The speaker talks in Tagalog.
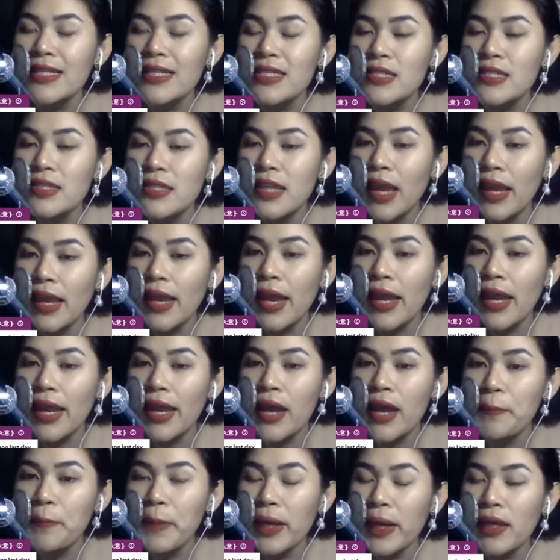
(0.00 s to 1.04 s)
last day?
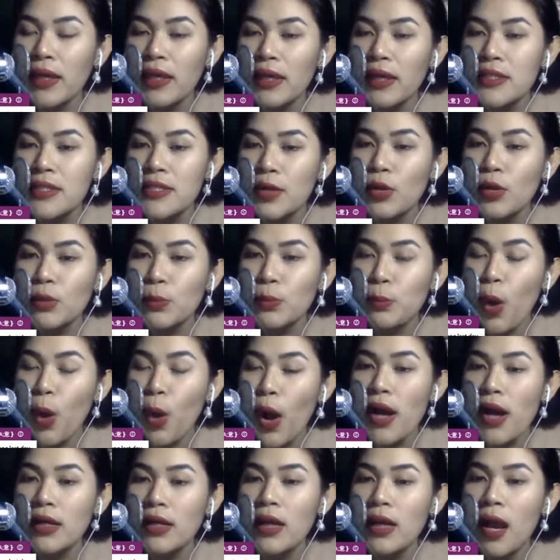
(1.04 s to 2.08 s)
Ayan, pakisagot po
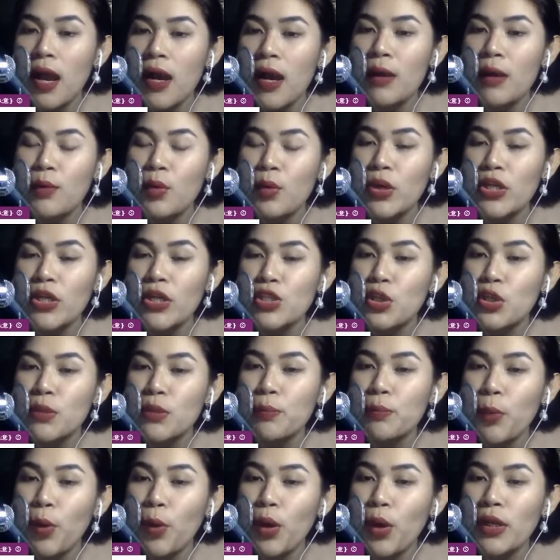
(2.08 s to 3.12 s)
ang uh,
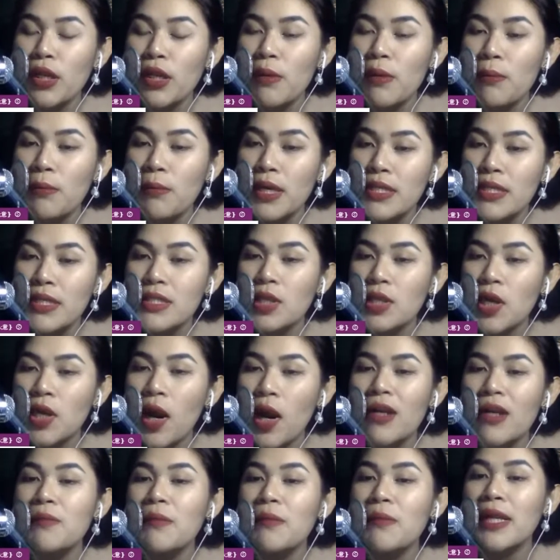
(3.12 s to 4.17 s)
question po ni Miss
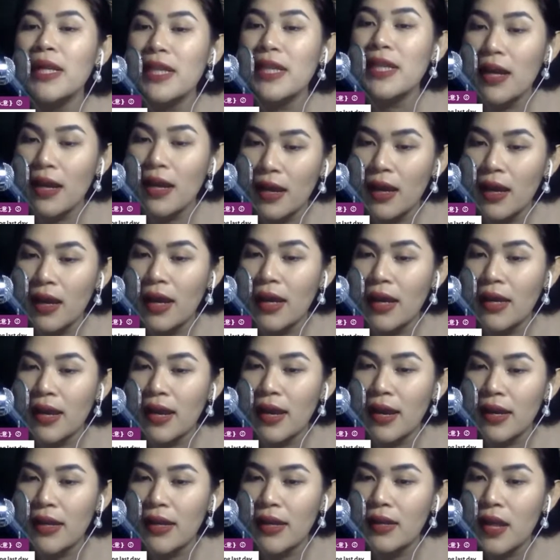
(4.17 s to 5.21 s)
Carmana.
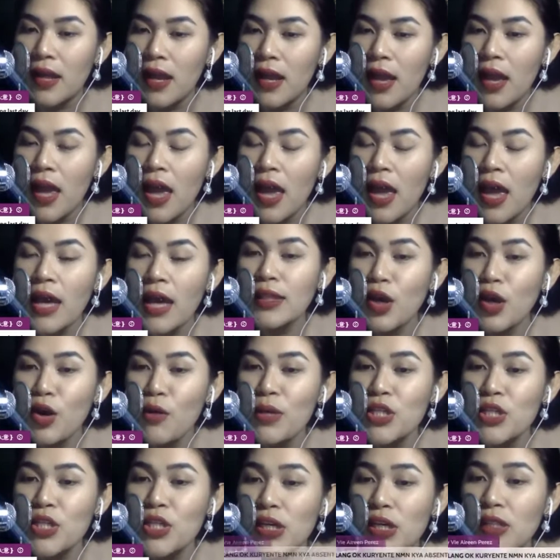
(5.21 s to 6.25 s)
Ayan. Hello,
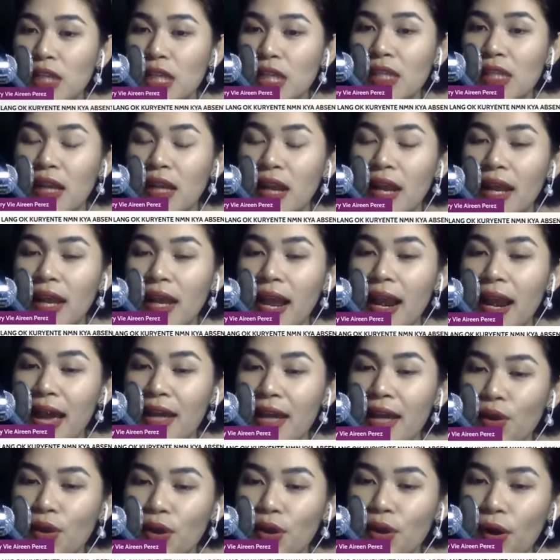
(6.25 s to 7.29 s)
Miss Sherlyn
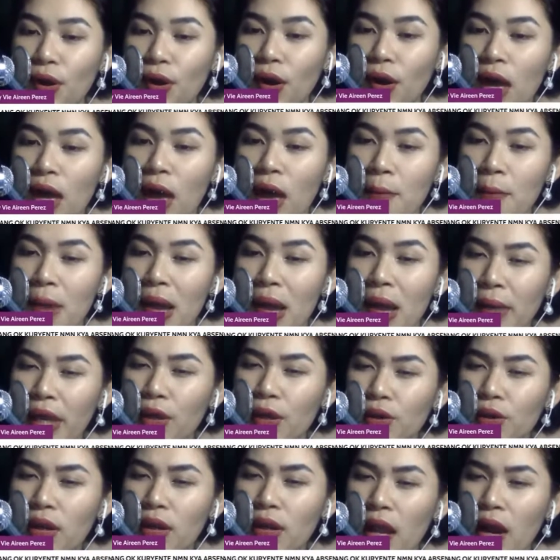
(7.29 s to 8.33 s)
Regalado. Ma'am,
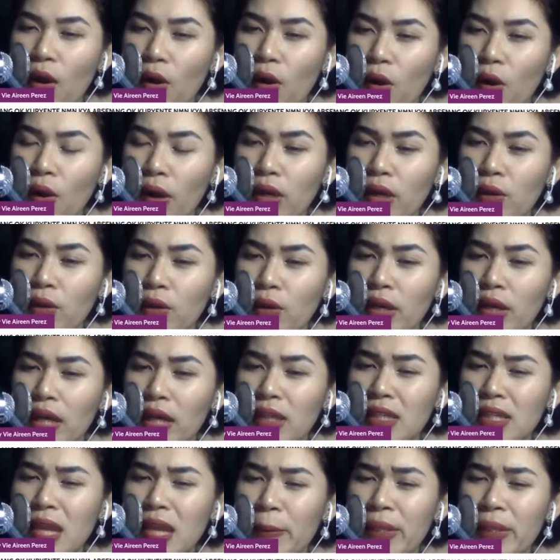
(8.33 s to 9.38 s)
ngayon lang okay
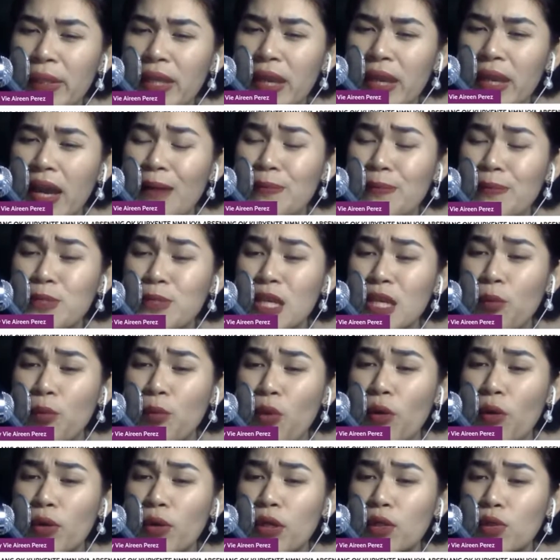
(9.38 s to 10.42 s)
kuryente namin kaya absent po
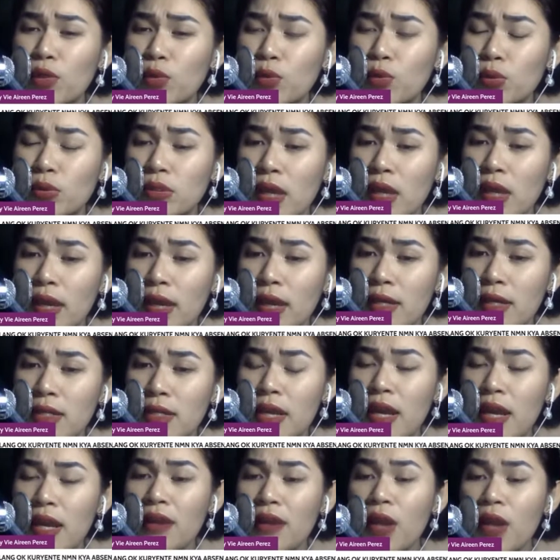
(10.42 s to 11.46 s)
ako ng two days.
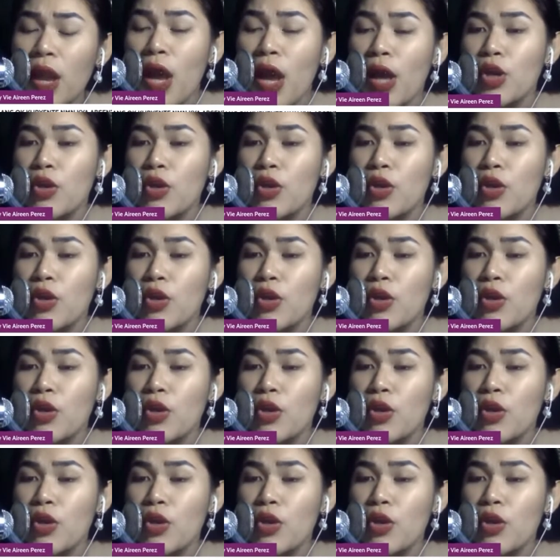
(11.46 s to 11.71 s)
Ayan,